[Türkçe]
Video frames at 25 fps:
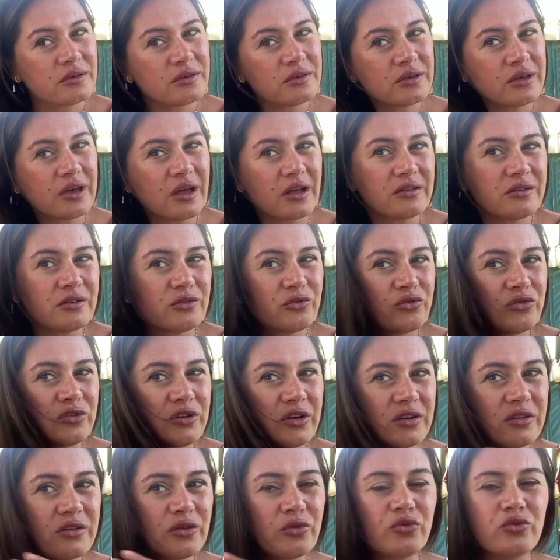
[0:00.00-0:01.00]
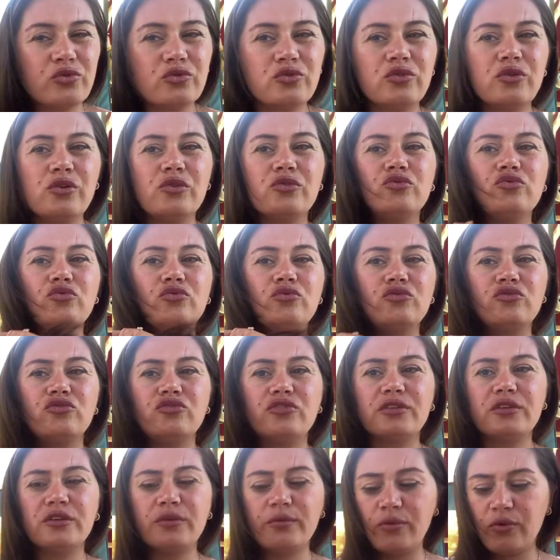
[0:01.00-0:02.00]
Kendi rüzgarında kurudu ya. Şu
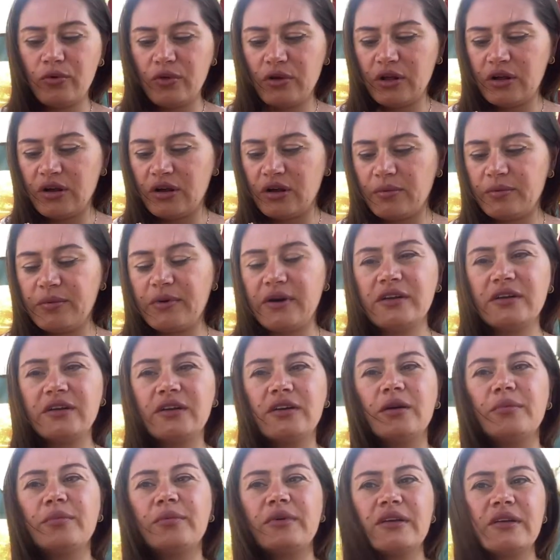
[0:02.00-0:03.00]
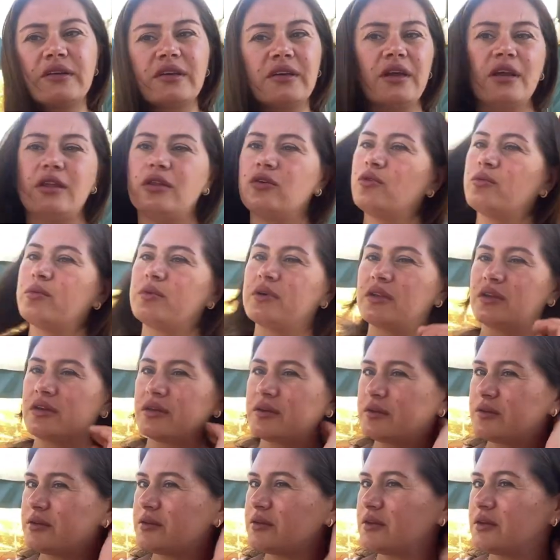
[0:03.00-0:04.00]
uçları böyle kabarık kabarık geliyor bana.
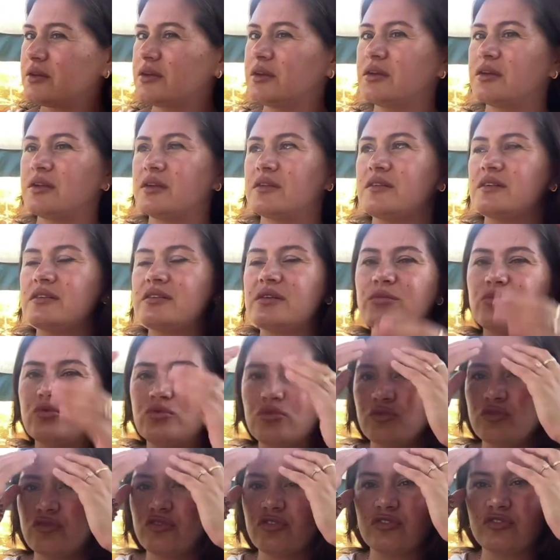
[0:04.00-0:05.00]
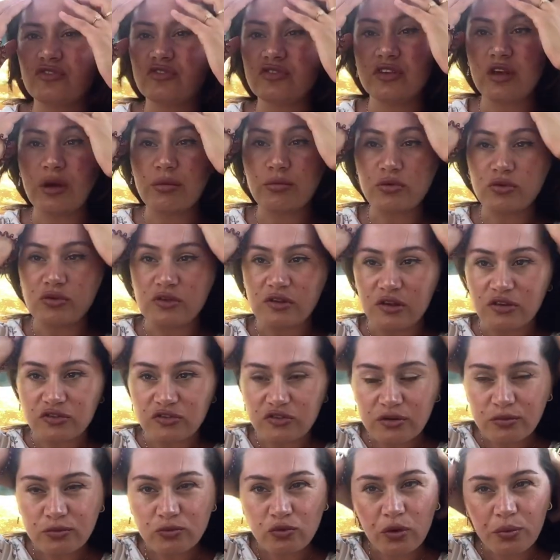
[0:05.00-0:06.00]
Zaten bütün gün çalışırken bugün
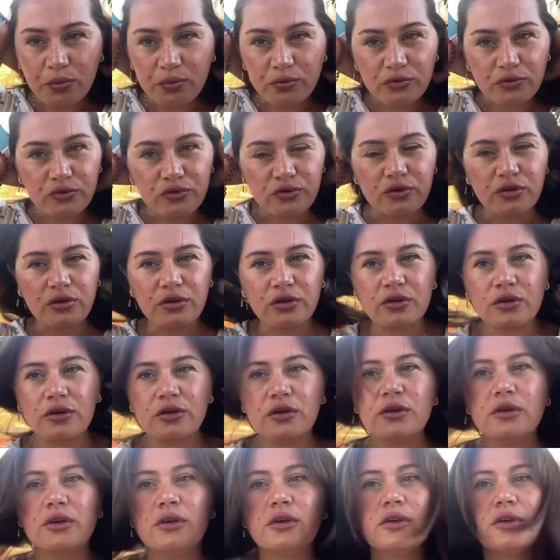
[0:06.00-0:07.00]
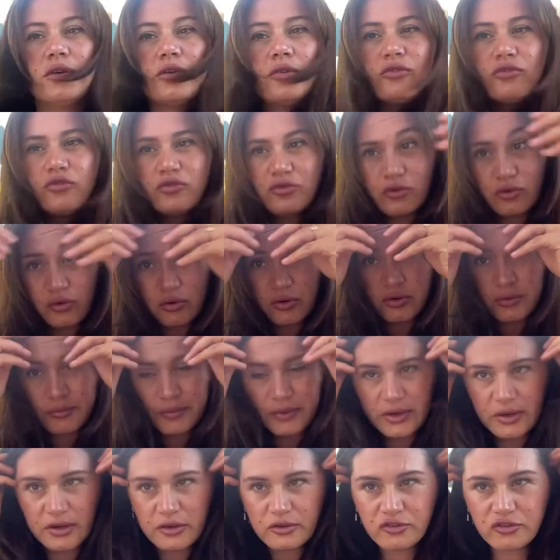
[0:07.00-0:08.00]
saçlarım topluydu. Şöyle
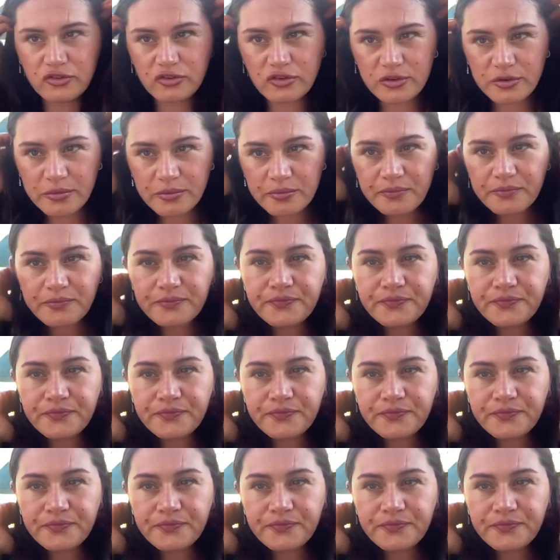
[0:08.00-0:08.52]
bir açayım.